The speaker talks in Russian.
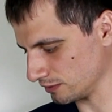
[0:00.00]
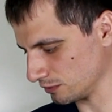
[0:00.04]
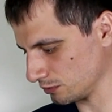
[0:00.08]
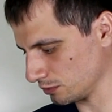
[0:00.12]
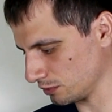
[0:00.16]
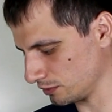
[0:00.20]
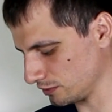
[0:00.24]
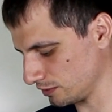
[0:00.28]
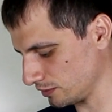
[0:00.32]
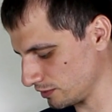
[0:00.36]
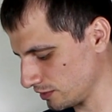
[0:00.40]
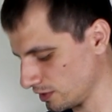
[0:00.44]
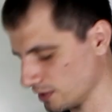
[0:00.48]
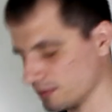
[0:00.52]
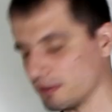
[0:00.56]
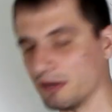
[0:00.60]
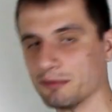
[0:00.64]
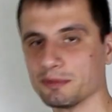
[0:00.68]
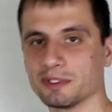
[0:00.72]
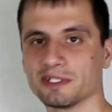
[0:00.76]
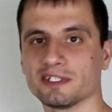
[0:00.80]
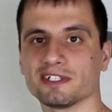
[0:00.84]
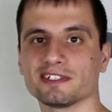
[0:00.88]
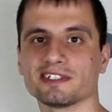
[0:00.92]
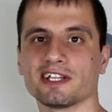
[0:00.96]
То есть, если вам
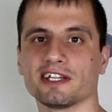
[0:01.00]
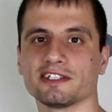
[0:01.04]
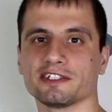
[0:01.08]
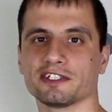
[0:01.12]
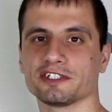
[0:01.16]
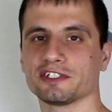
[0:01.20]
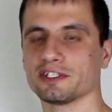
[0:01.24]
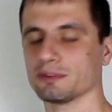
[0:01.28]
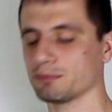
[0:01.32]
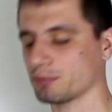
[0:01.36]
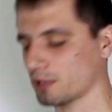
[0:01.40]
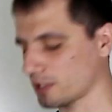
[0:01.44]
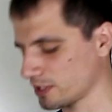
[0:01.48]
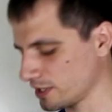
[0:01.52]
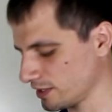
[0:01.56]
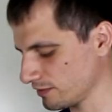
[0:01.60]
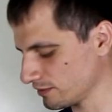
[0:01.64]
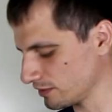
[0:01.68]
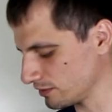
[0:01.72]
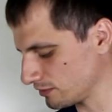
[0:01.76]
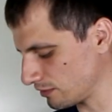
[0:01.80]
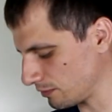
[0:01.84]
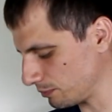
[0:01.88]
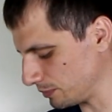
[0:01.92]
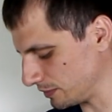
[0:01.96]
недостаточно
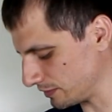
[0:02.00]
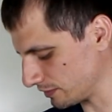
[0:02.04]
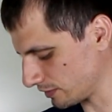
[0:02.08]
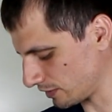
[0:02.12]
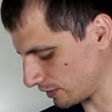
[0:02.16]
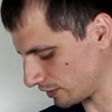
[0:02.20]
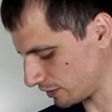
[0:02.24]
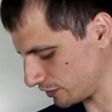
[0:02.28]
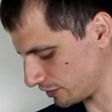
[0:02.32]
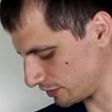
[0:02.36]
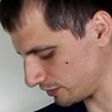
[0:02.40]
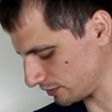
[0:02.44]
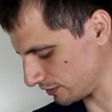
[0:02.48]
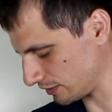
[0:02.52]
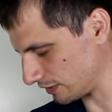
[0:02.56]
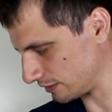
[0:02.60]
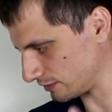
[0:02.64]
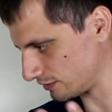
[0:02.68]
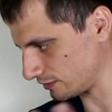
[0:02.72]
противного писка от, щи,